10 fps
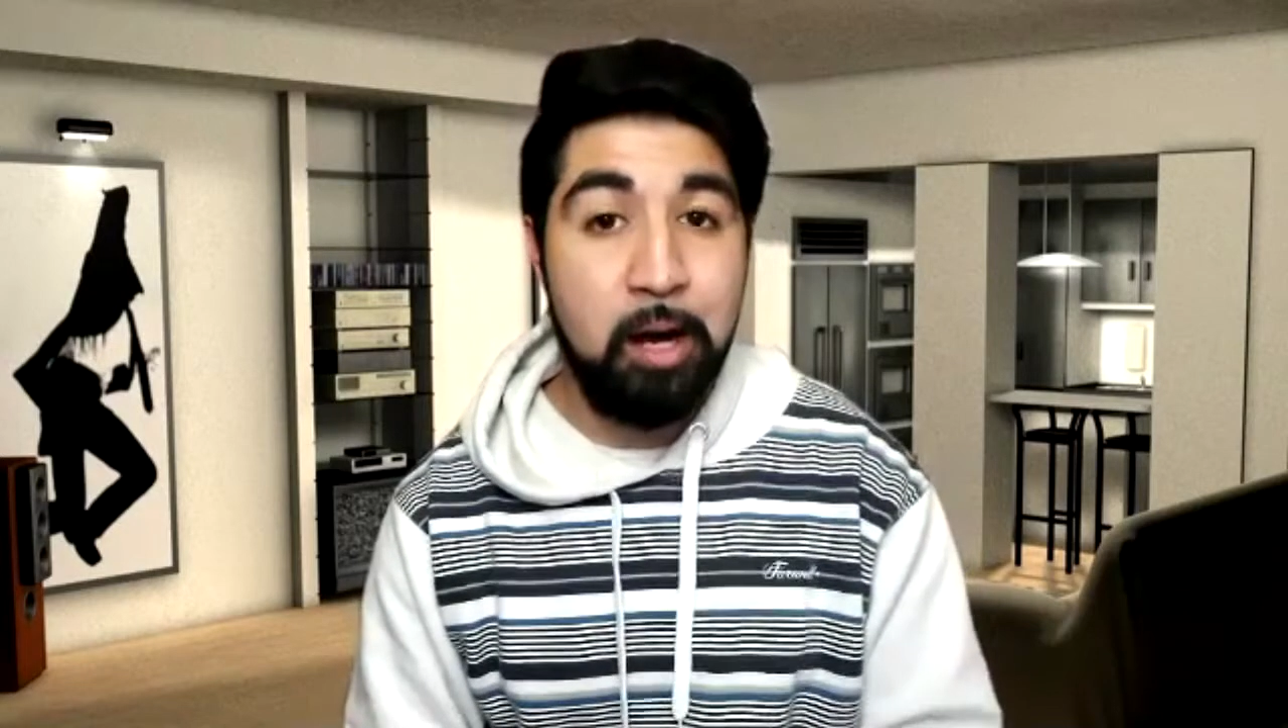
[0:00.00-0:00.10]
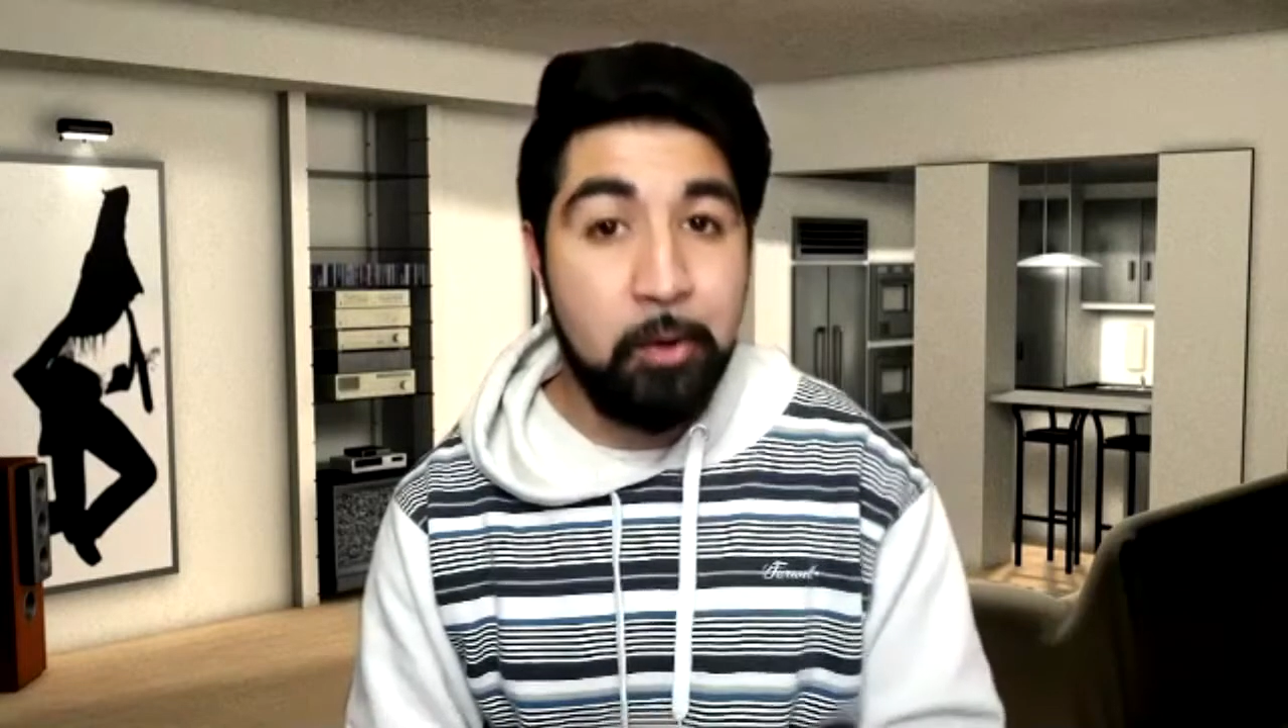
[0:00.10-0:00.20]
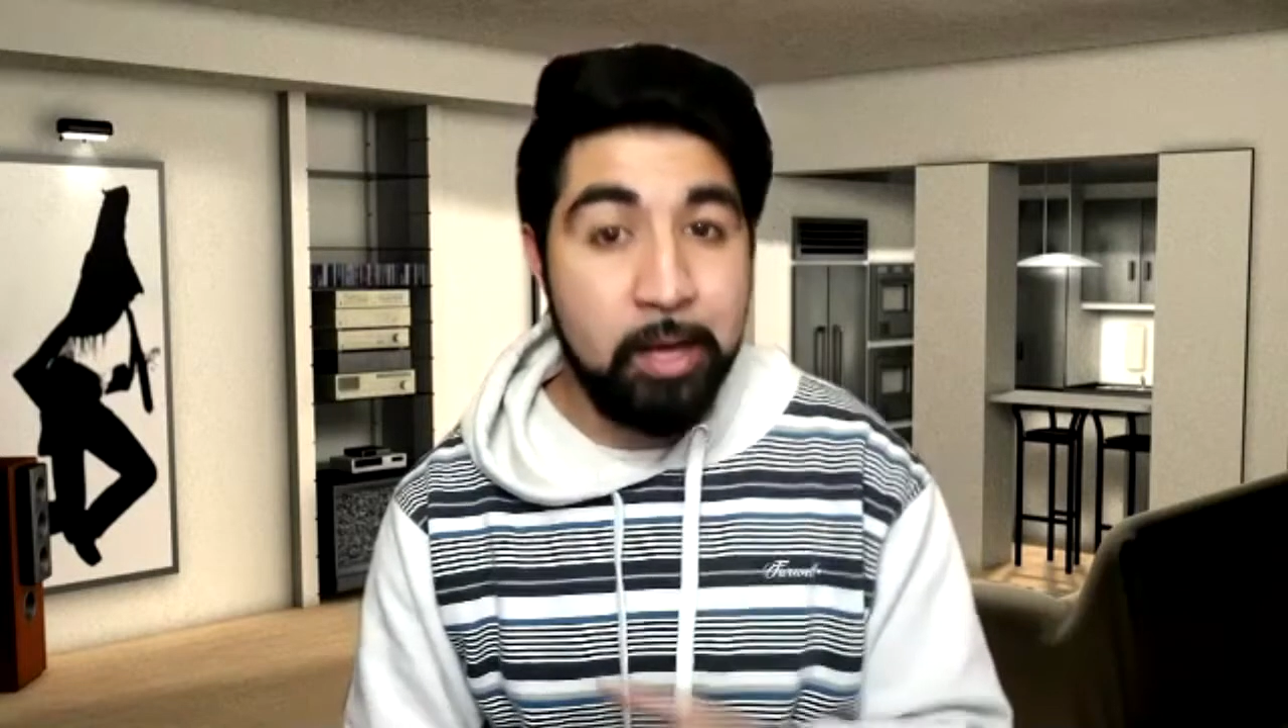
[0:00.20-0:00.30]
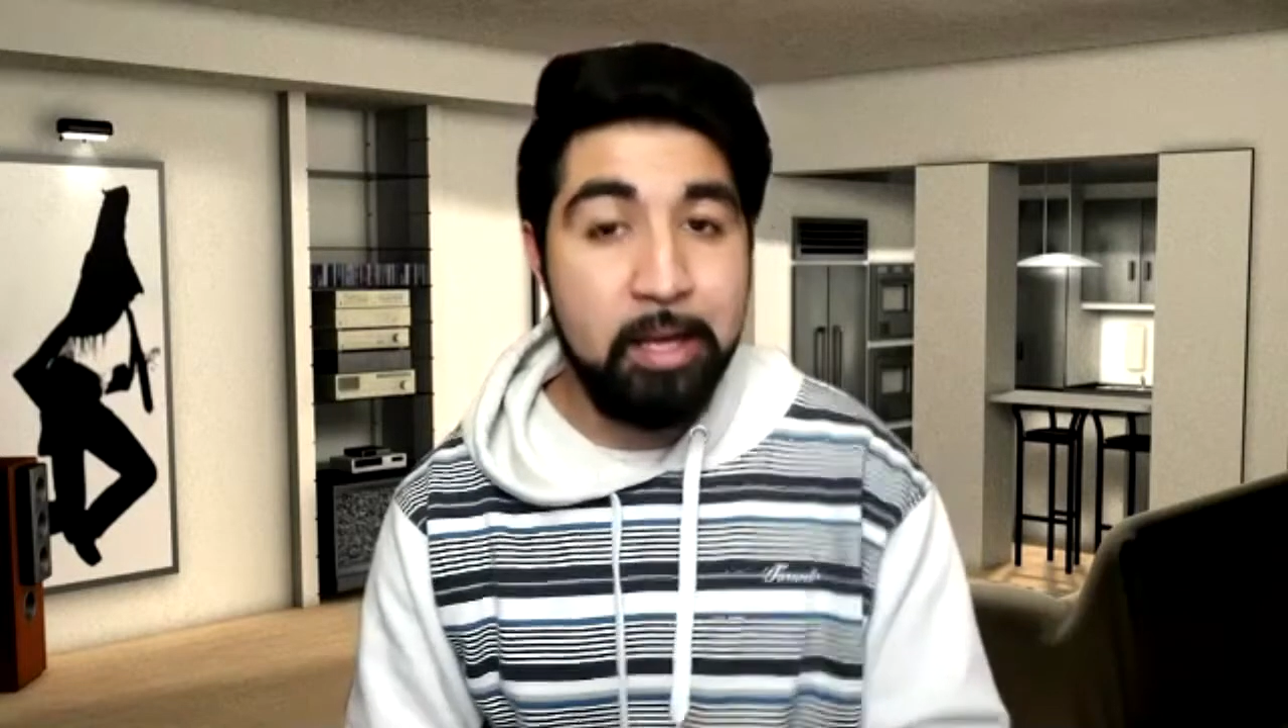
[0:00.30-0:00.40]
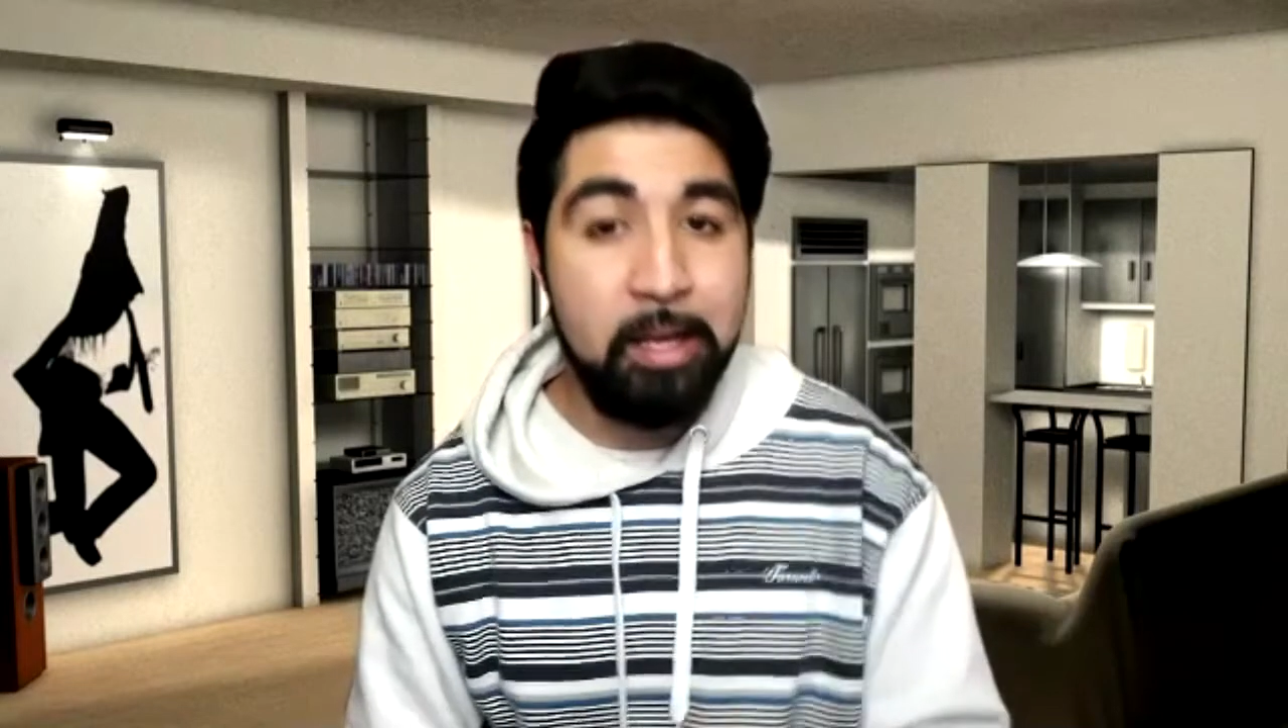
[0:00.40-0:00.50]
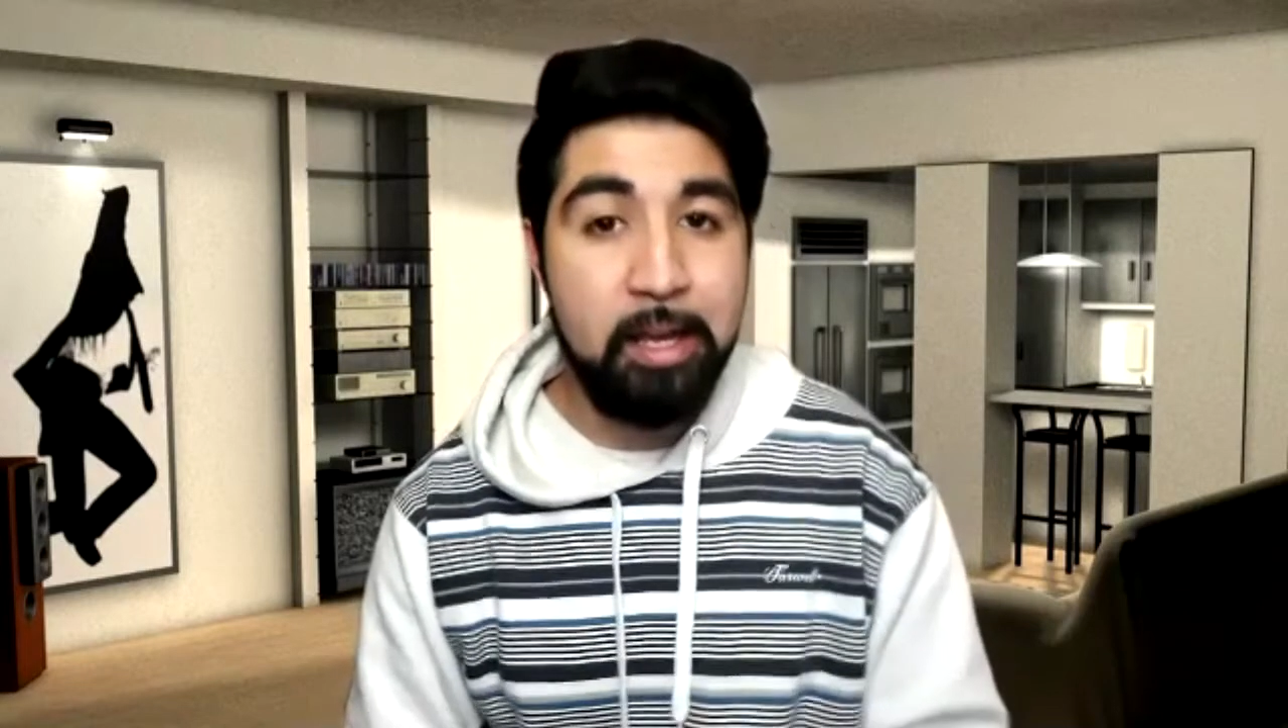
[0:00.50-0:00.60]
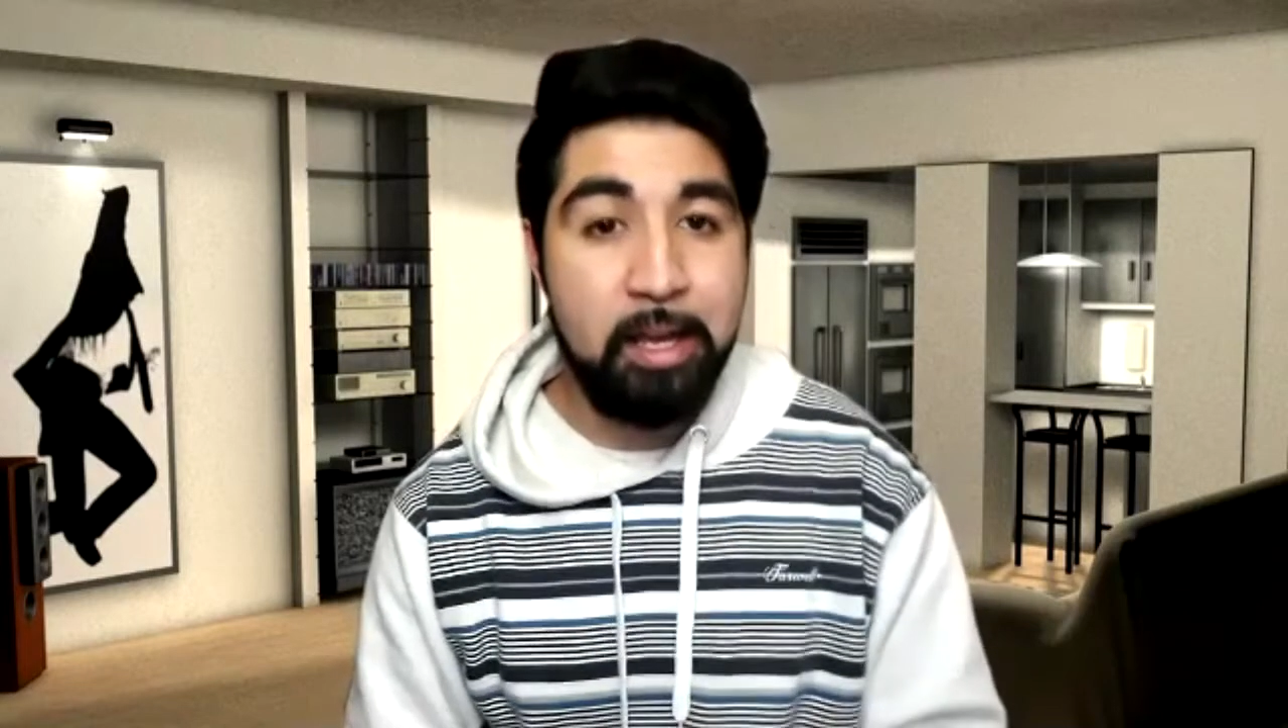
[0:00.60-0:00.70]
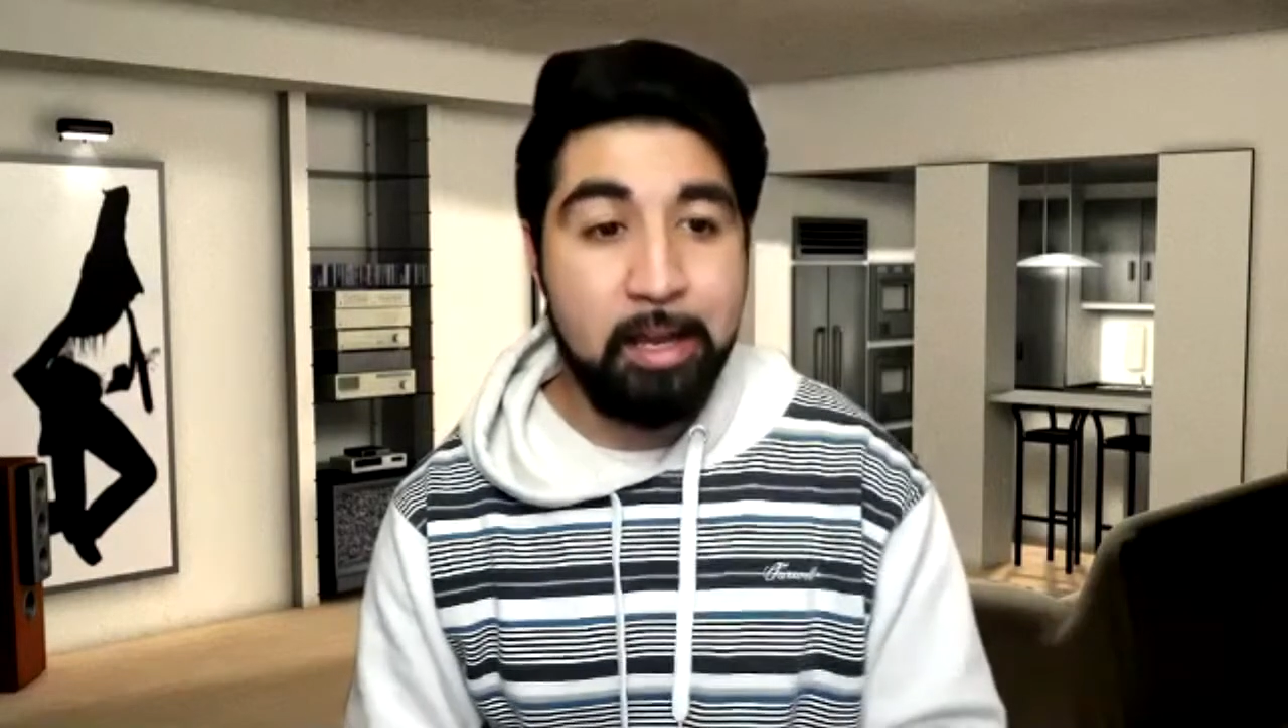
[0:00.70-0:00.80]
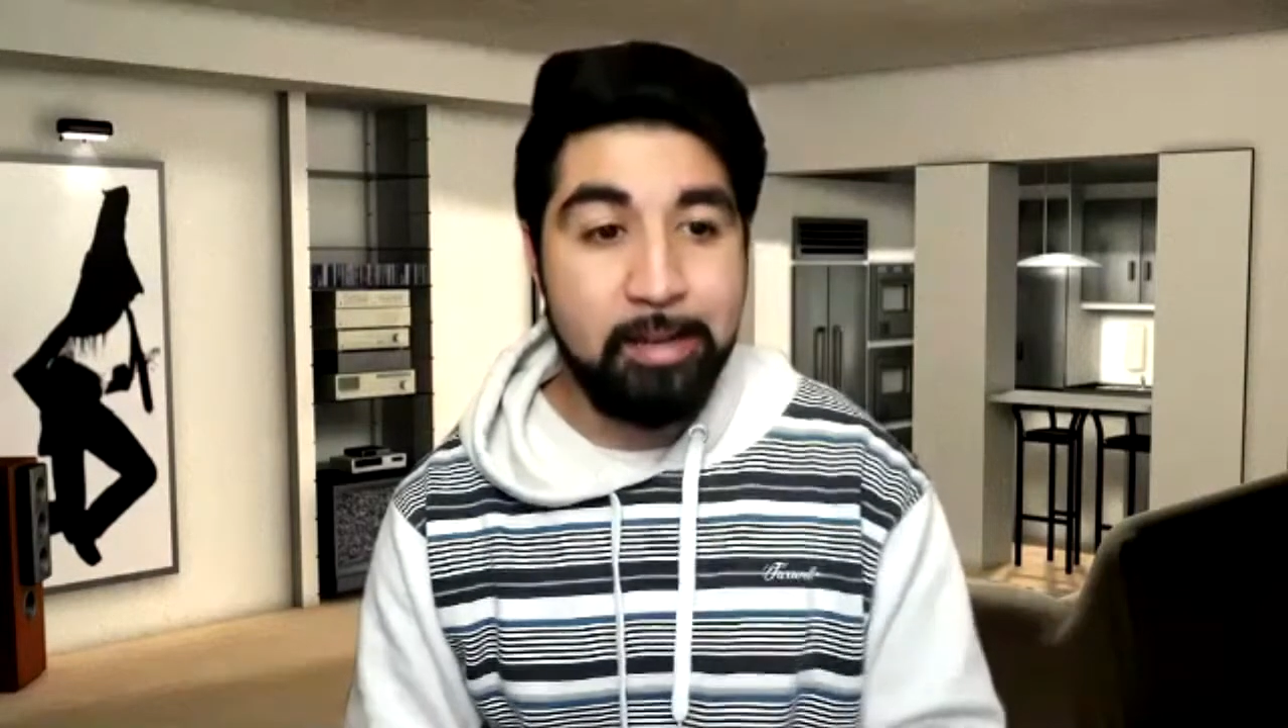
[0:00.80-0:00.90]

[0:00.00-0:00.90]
ahora eh,